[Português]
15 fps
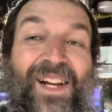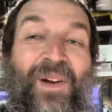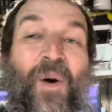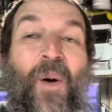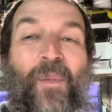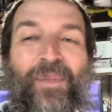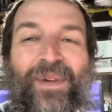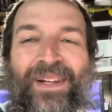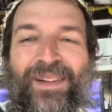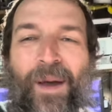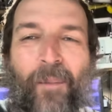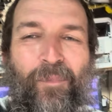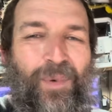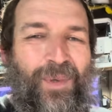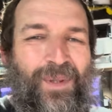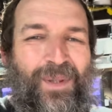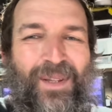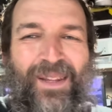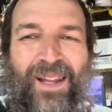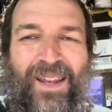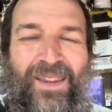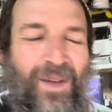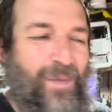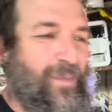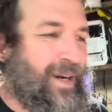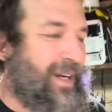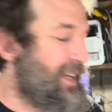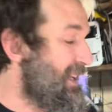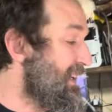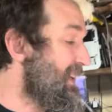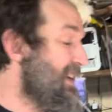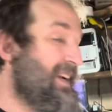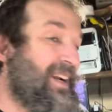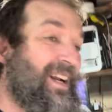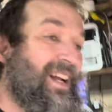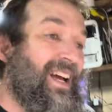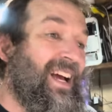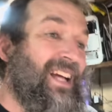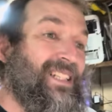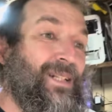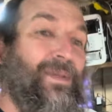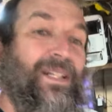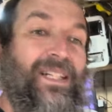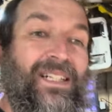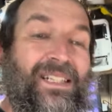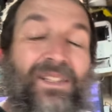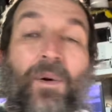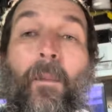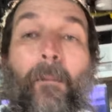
não me tá puta, tá dando banheiro. Essa bandeja tem um